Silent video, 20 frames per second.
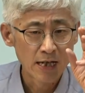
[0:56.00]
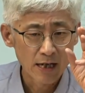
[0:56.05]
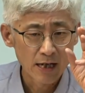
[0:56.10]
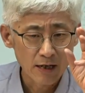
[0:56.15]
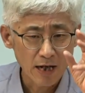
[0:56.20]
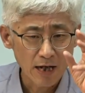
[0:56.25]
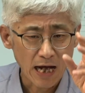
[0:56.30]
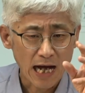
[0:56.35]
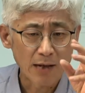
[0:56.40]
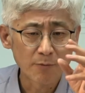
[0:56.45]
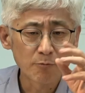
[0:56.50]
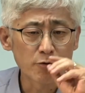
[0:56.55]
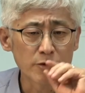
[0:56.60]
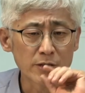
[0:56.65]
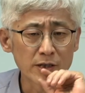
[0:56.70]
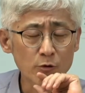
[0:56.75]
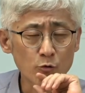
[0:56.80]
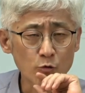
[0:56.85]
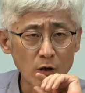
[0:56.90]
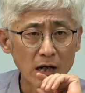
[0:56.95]

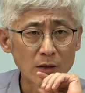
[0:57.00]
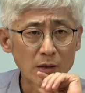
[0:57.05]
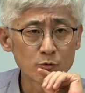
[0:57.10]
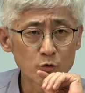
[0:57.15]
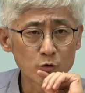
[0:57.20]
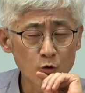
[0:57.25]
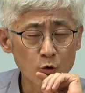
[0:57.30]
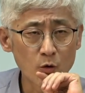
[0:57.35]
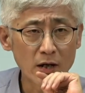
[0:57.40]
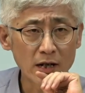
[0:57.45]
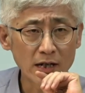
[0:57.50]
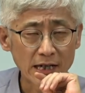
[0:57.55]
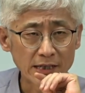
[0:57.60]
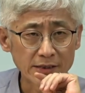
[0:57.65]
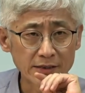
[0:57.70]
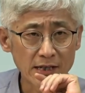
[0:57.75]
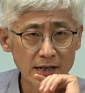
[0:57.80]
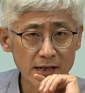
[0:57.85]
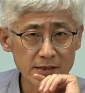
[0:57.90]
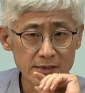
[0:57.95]
아무리 과부고와
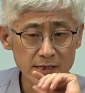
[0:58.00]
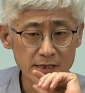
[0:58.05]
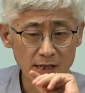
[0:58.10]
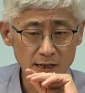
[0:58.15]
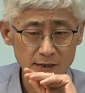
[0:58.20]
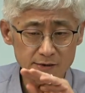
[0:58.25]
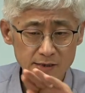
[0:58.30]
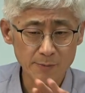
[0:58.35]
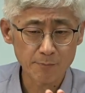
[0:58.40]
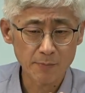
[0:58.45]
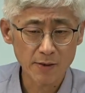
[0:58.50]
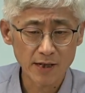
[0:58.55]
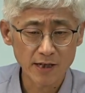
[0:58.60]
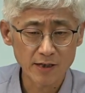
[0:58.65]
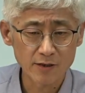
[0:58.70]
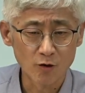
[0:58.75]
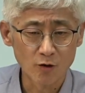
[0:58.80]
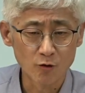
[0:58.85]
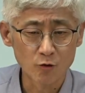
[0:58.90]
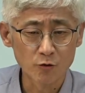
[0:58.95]
가난한 자가
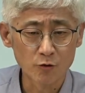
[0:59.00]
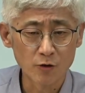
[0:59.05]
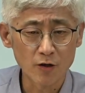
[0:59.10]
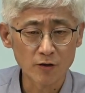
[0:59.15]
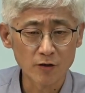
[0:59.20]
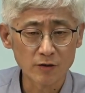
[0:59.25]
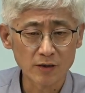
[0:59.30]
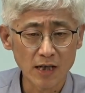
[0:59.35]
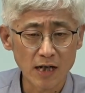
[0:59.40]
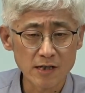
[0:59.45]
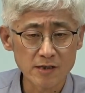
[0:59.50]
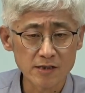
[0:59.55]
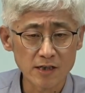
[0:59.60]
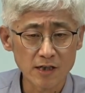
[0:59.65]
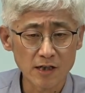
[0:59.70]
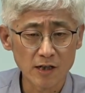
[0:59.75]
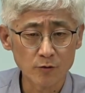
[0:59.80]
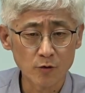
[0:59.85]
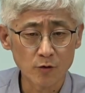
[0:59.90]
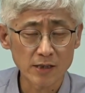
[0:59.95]
재판에 연루되었다
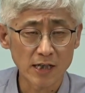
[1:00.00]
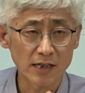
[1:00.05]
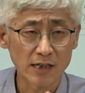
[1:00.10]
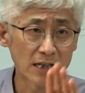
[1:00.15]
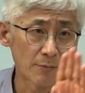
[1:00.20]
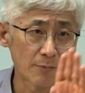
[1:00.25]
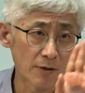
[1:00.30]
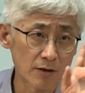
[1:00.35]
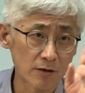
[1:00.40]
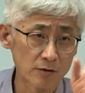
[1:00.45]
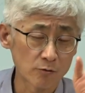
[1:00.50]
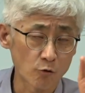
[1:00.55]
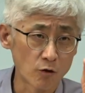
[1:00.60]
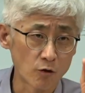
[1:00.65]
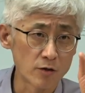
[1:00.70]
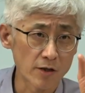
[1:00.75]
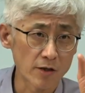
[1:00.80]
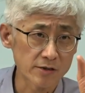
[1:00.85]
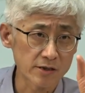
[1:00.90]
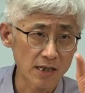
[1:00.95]
할지라도 상대방은
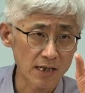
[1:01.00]
권력자라